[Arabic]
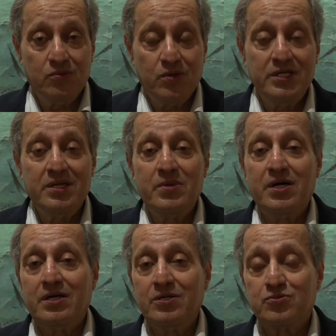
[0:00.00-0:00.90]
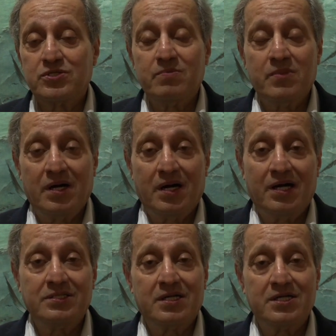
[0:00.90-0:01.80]
وهي ما تسمى
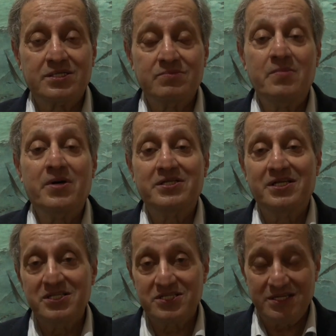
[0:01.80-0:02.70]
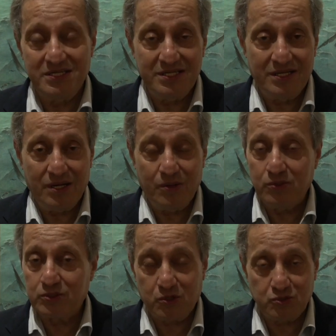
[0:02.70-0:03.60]
حضارة ما بعد الإنسانية أو
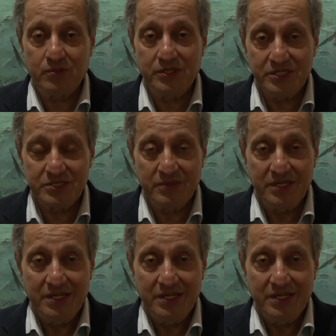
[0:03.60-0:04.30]
الترانزيومانيزم